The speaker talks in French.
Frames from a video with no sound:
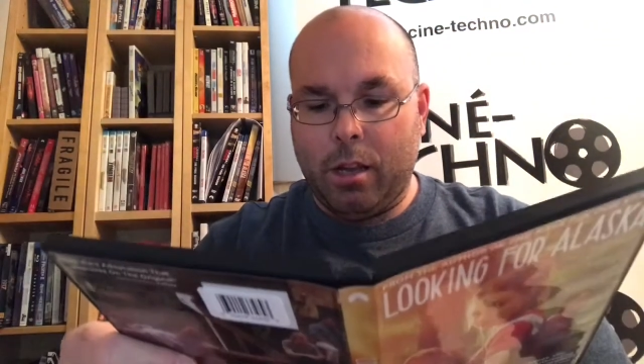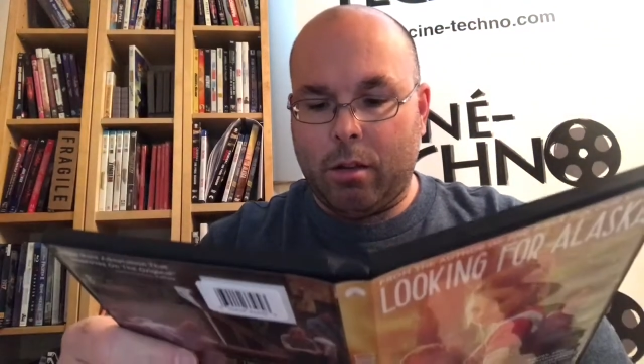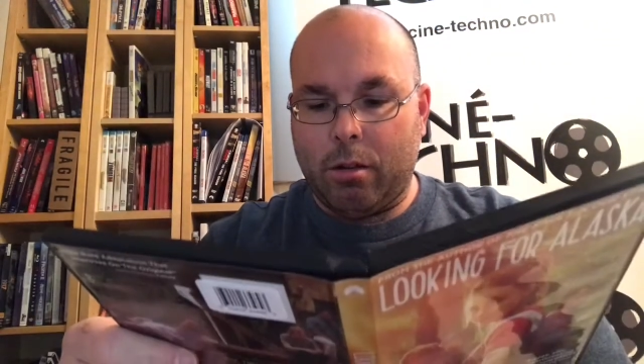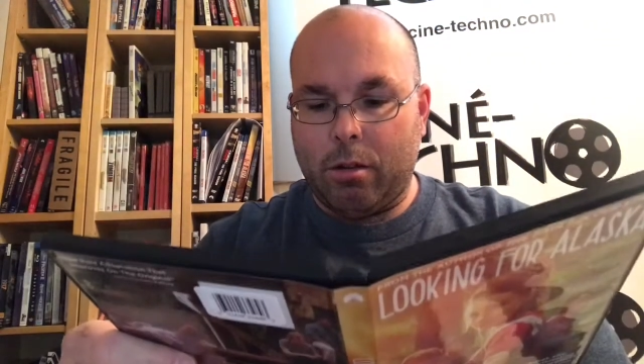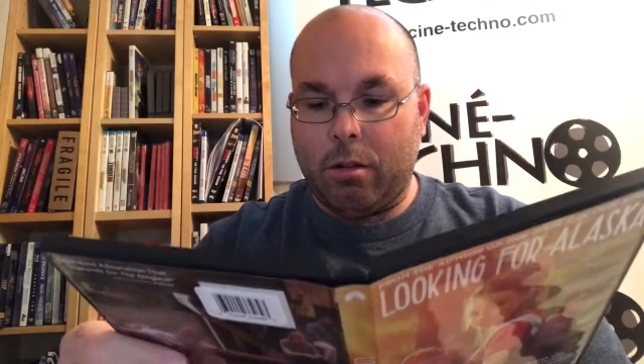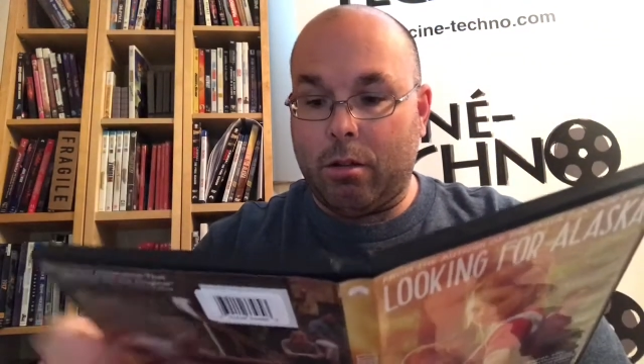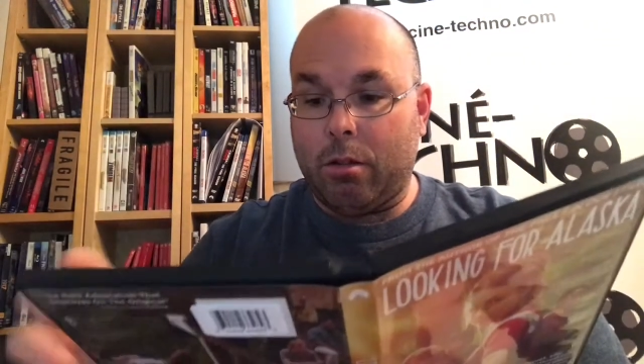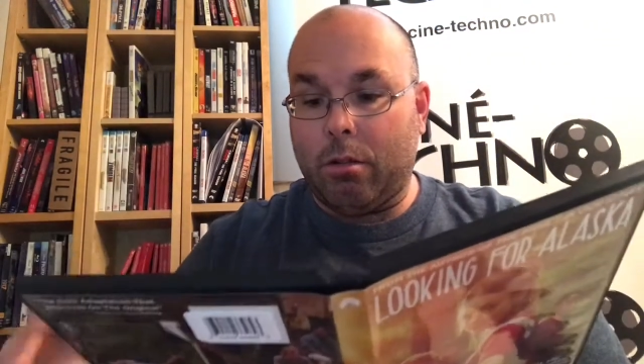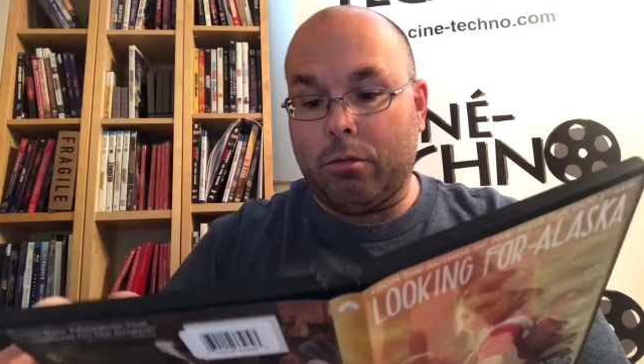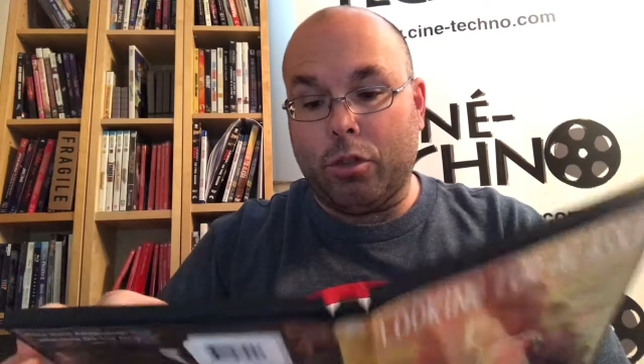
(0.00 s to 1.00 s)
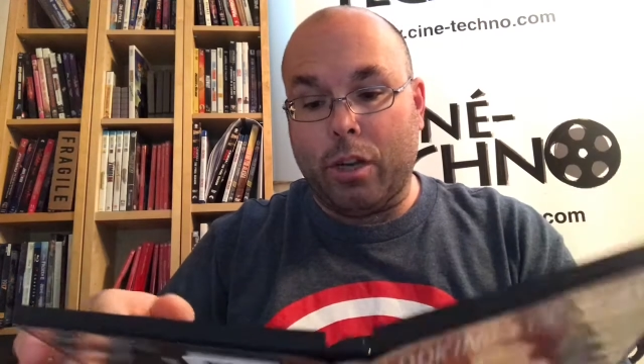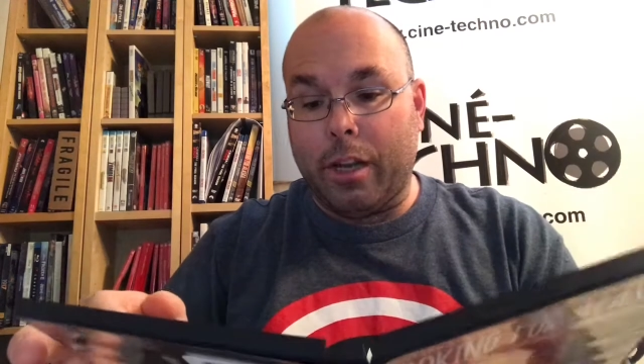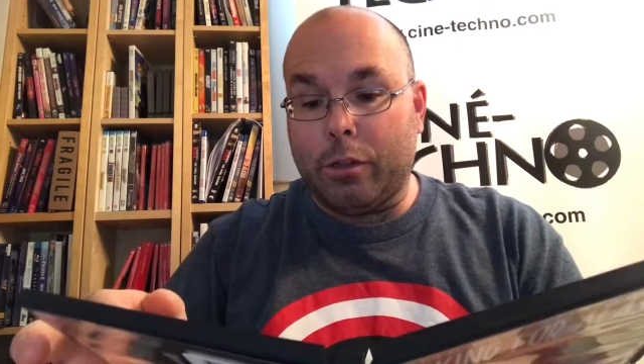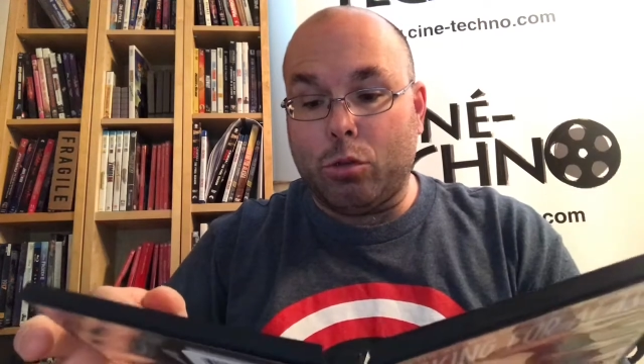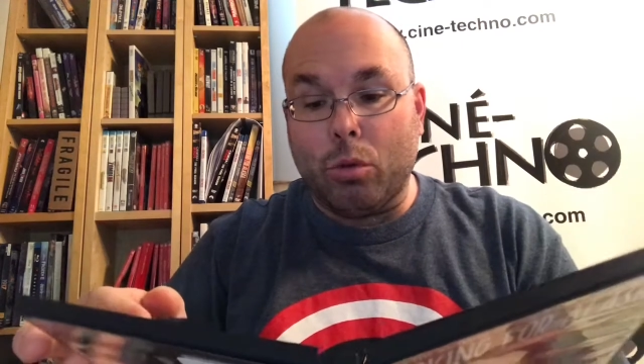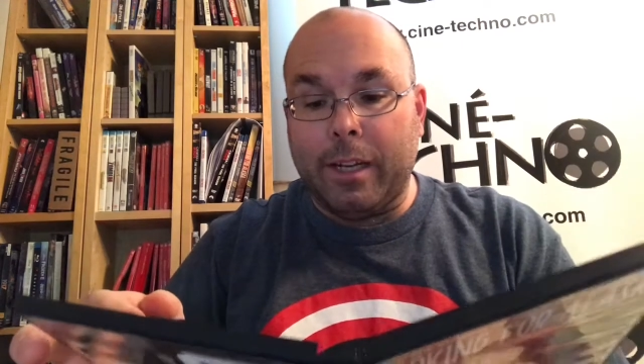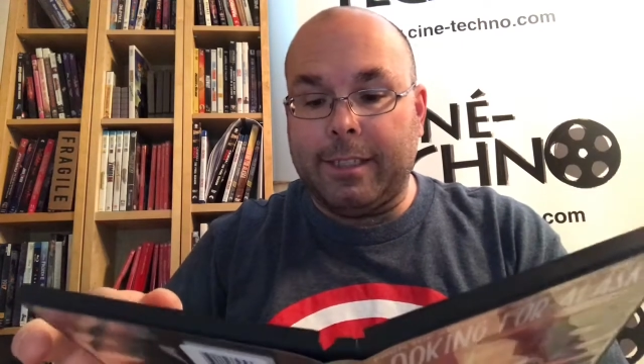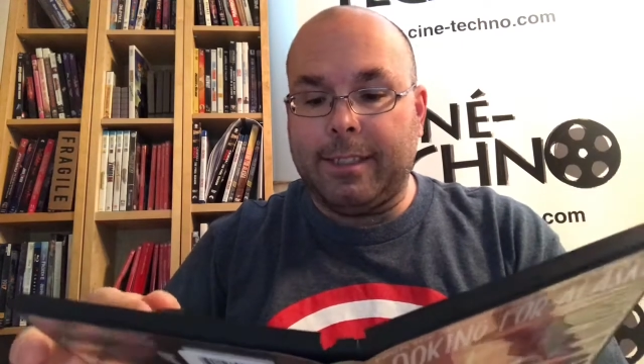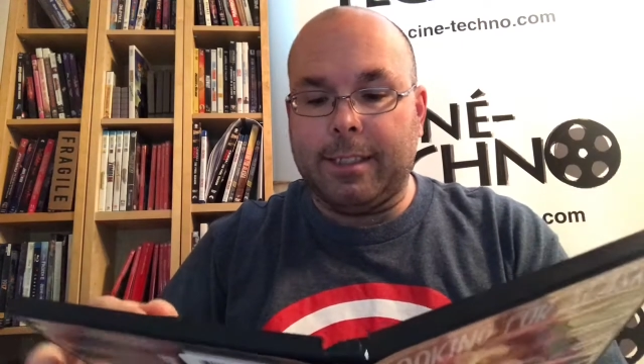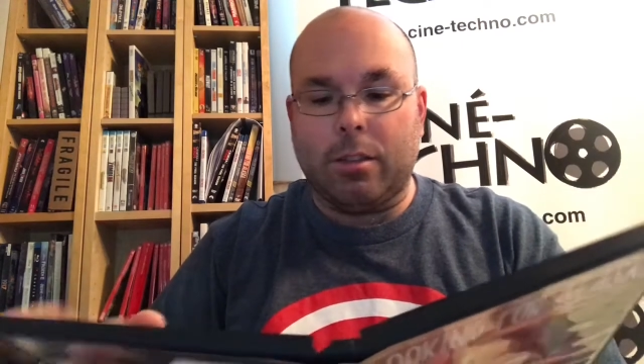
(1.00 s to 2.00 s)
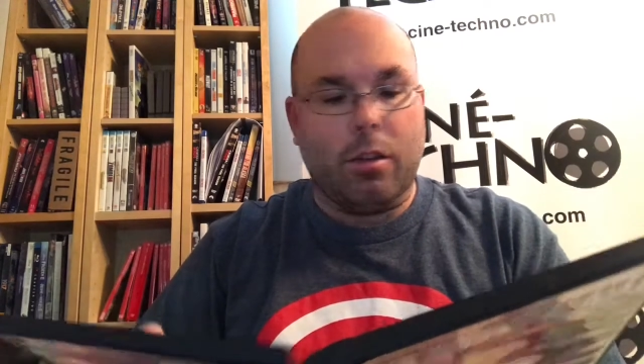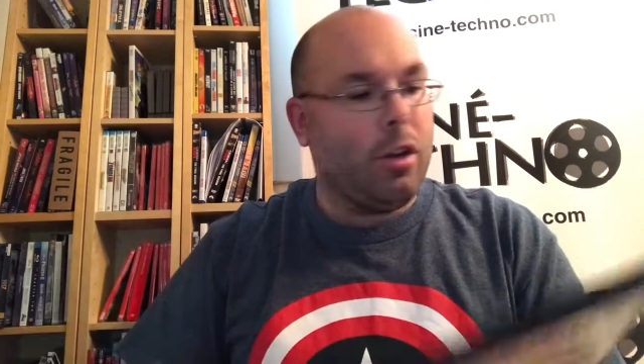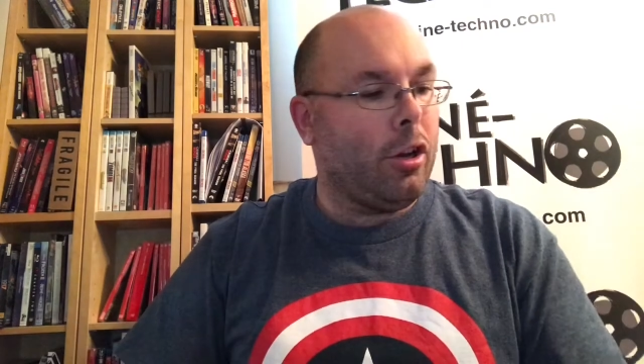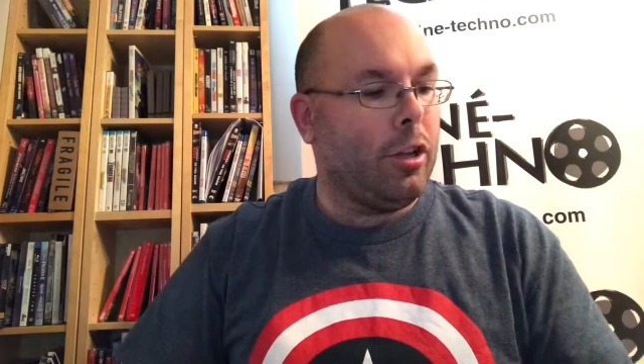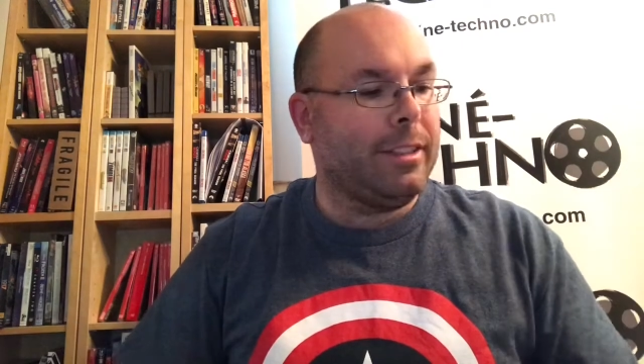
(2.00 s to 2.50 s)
Euh, on a les, sous les disques le,